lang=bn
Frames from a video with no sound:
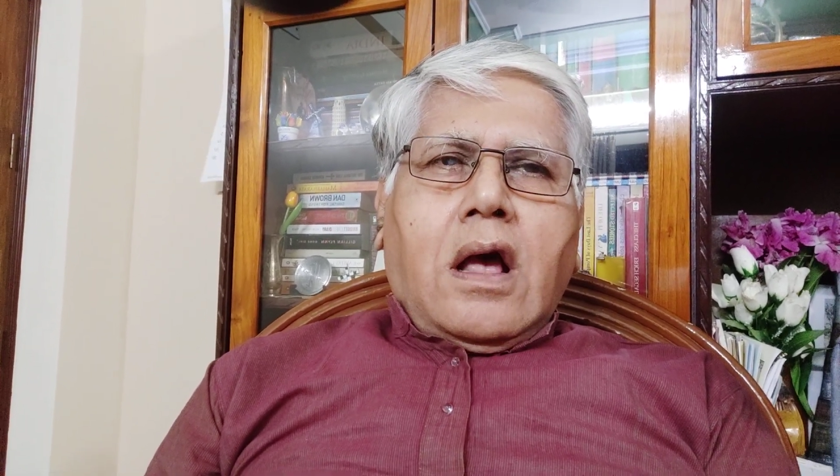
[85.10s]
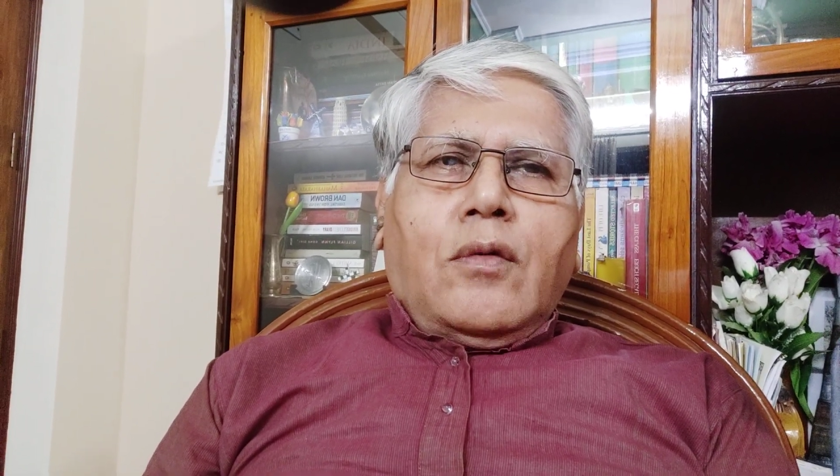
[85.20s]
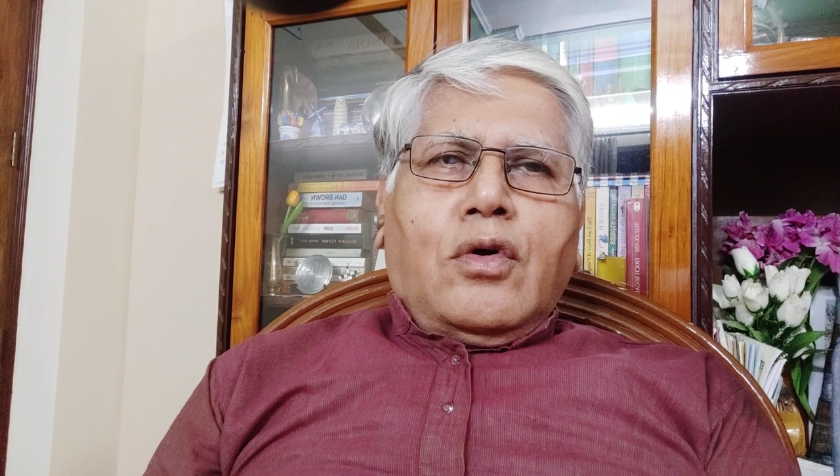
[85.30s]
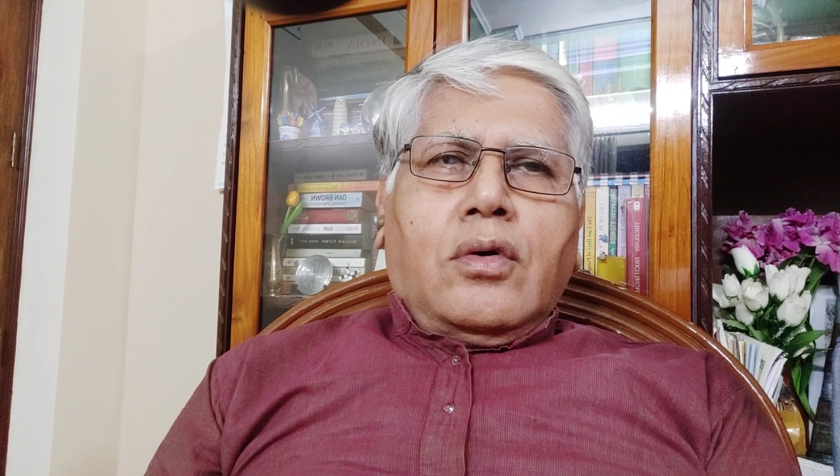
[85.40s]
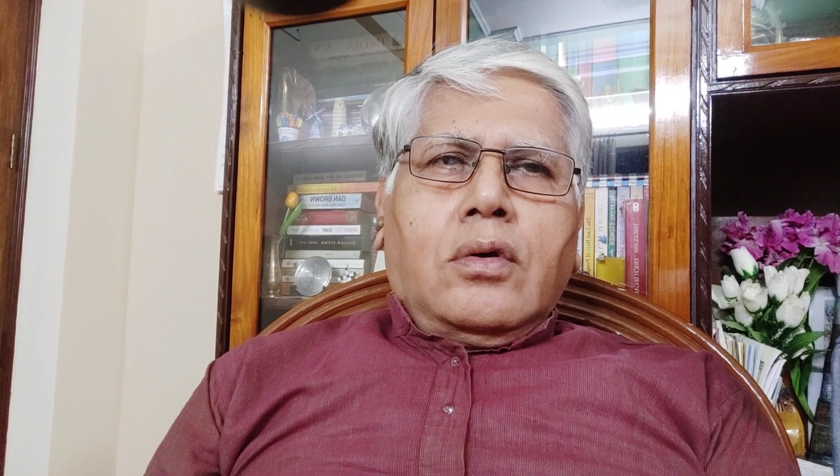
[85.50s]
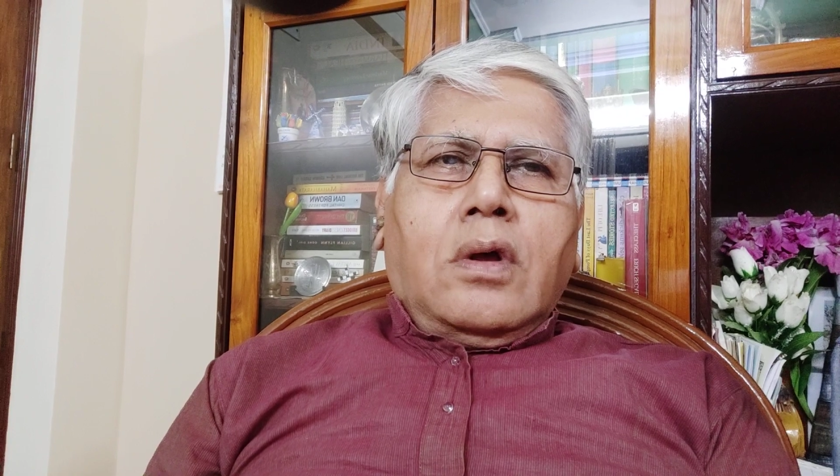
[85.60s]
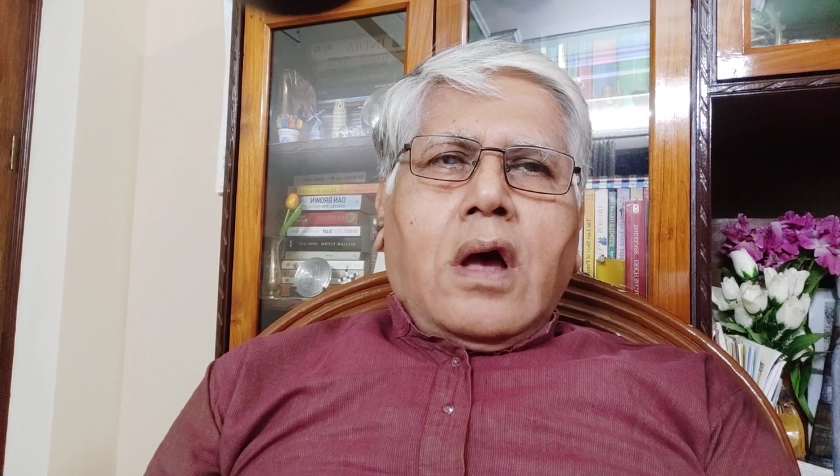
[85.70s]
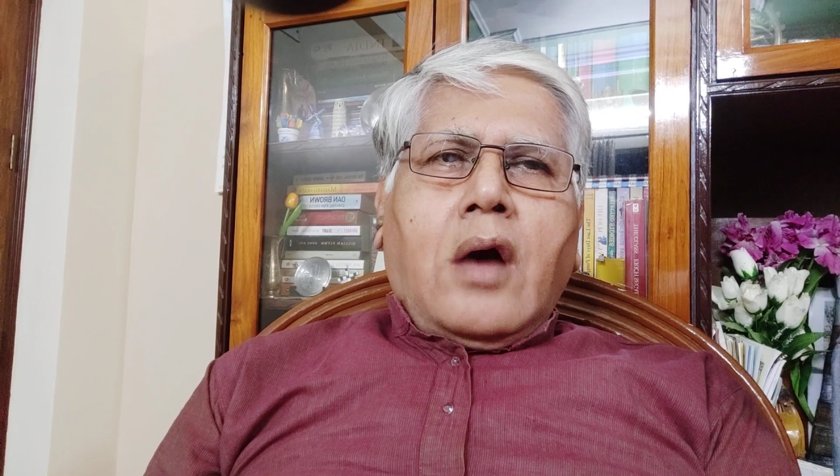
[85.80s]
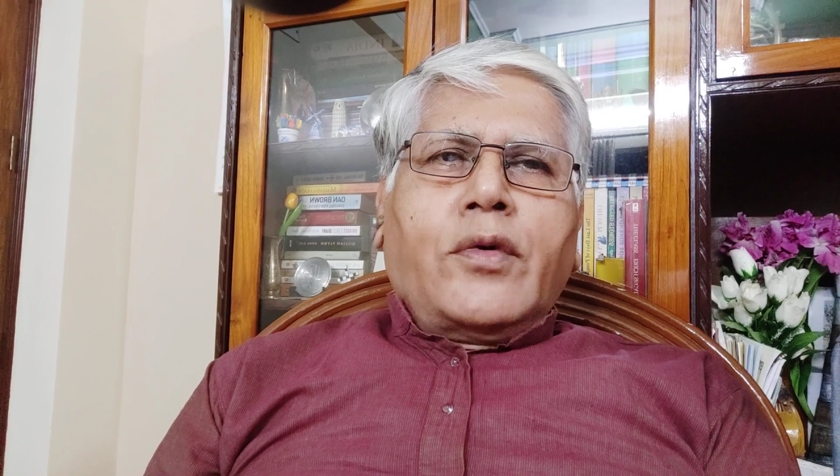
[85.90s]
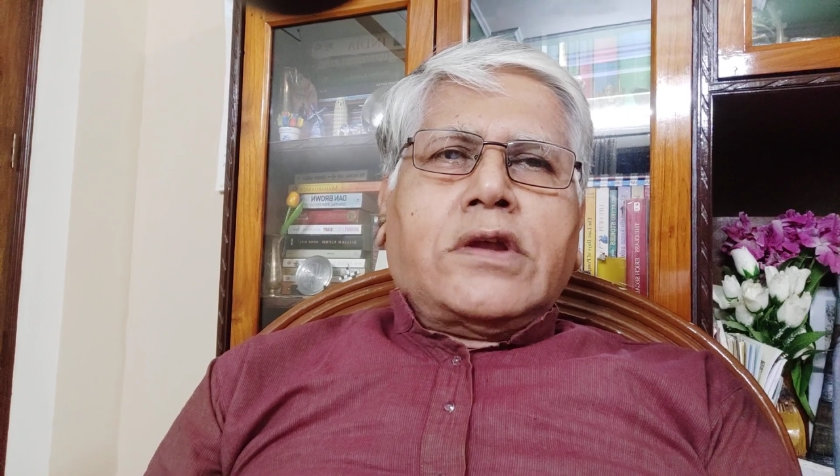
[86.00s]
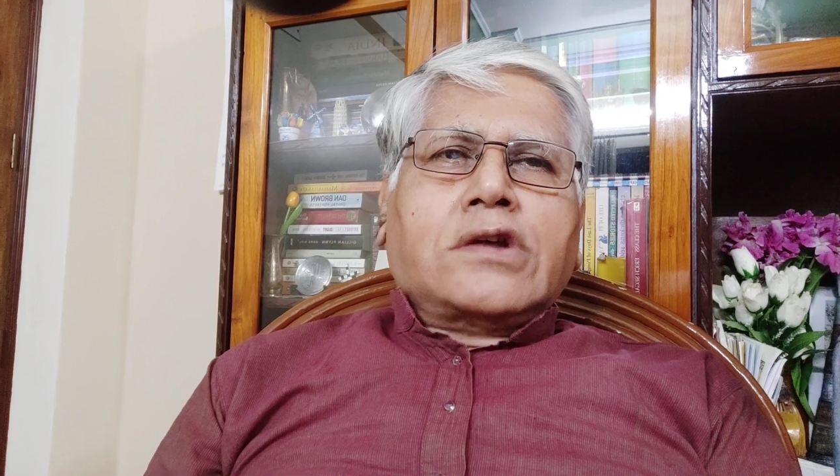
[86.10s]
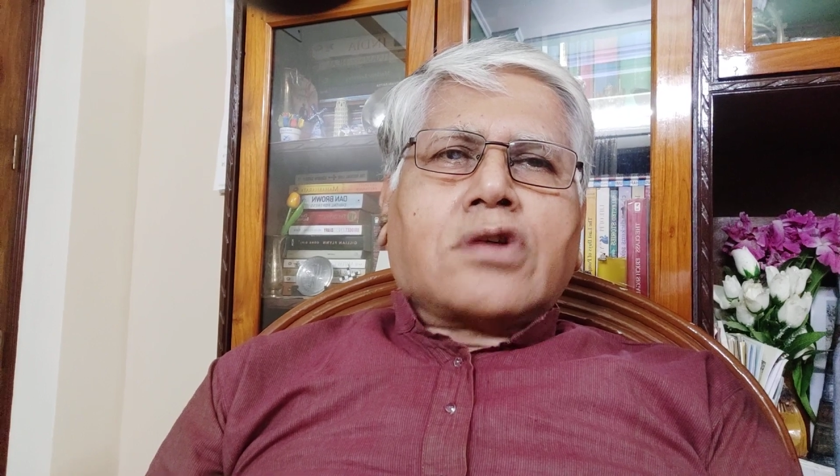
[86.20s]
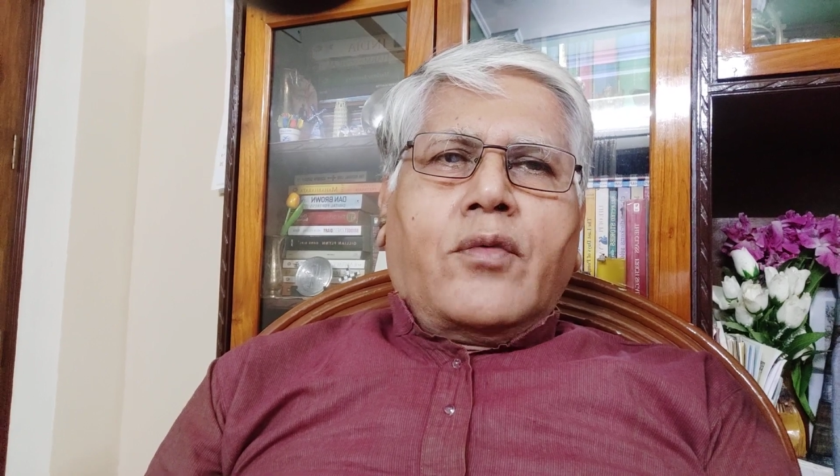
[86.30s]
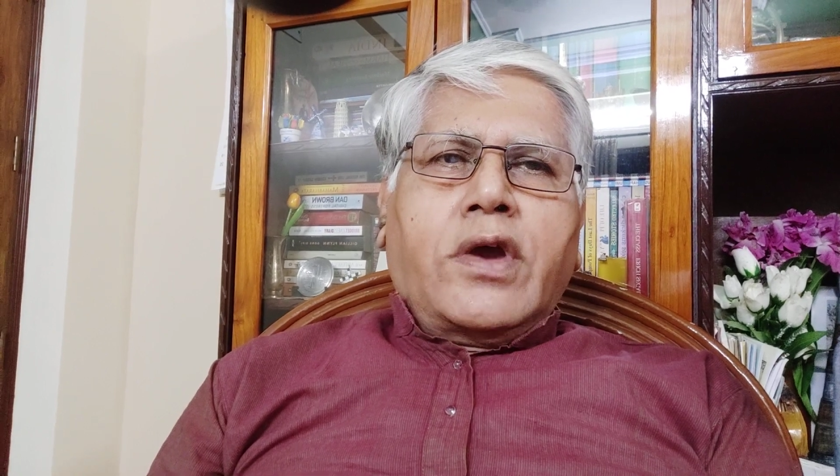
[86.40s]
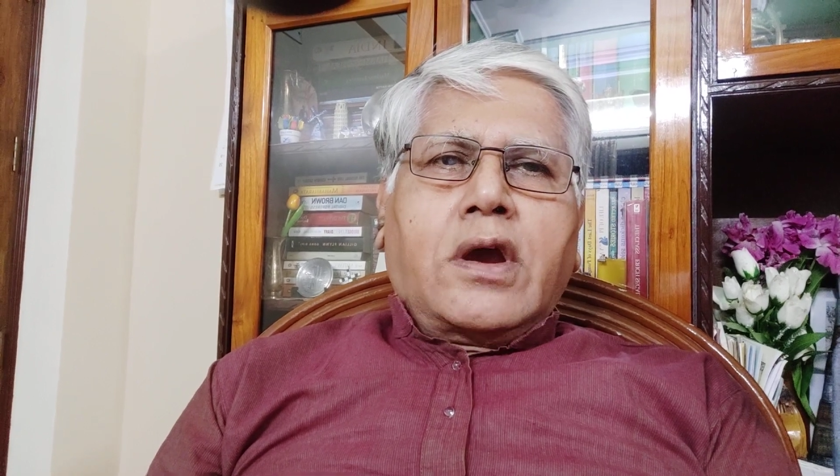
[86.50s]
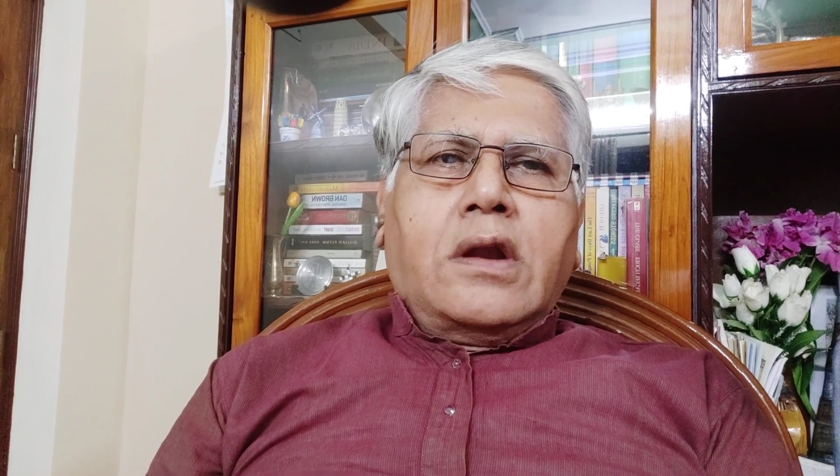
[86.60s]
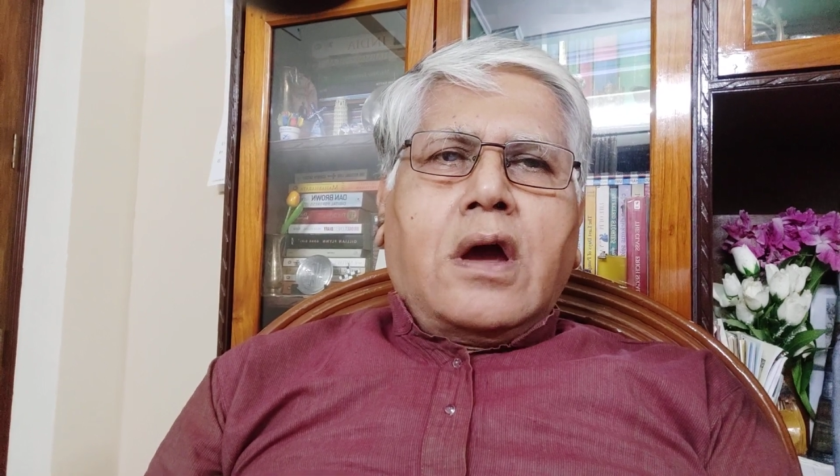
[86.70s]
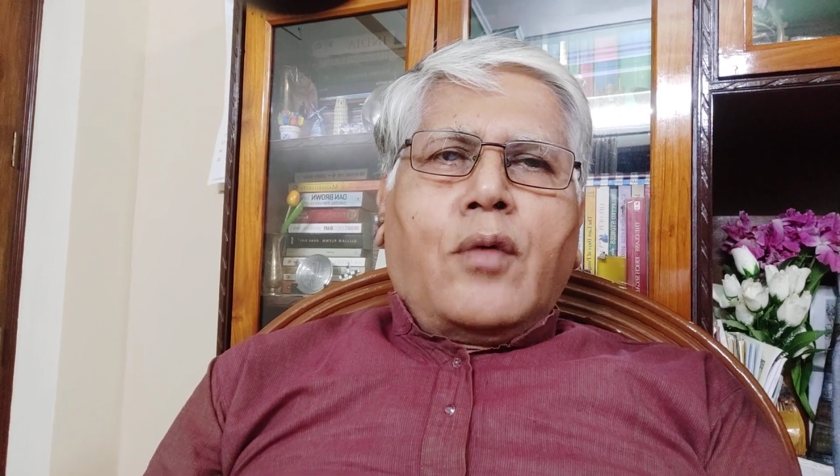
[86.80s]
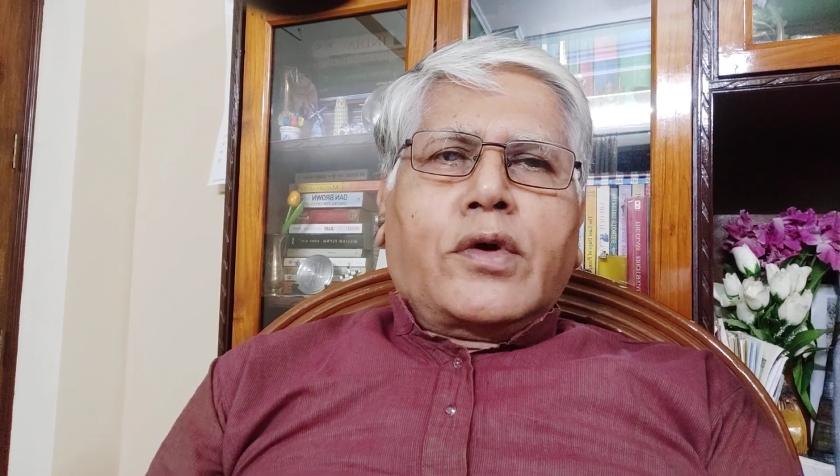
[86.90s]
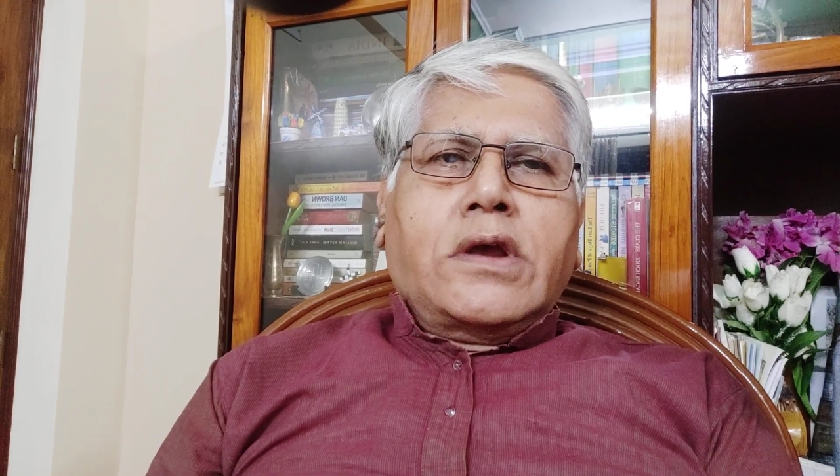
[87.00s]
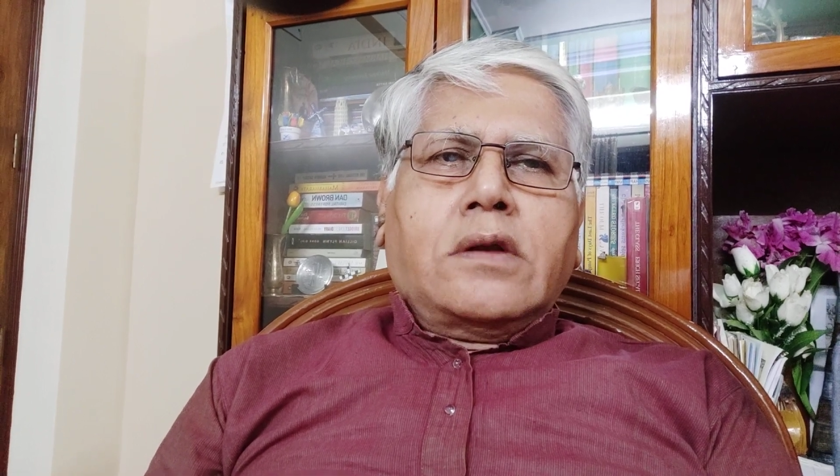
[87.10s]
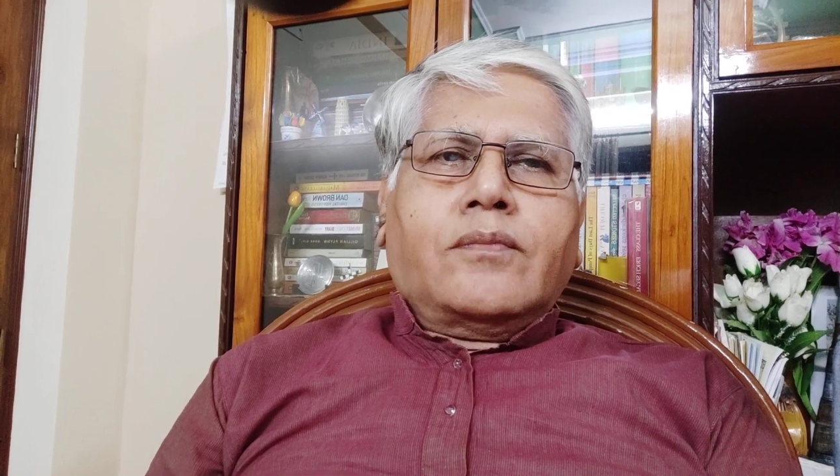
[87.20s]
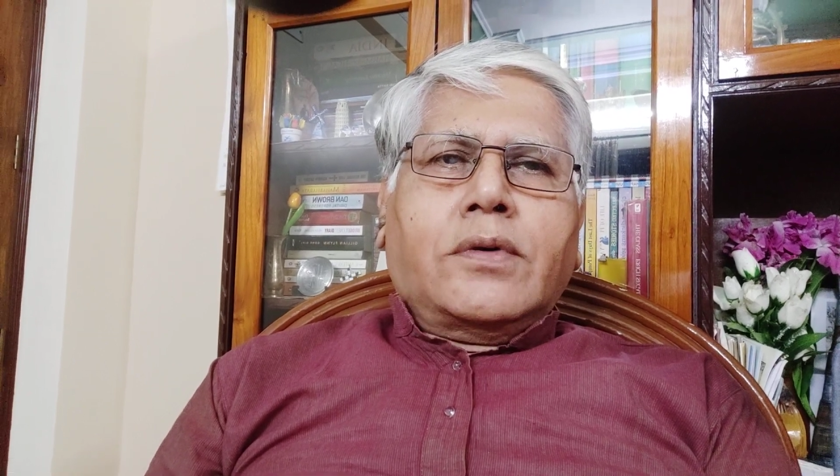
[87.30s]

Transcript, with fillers: এবং আমাদের সময়কালে আমাদের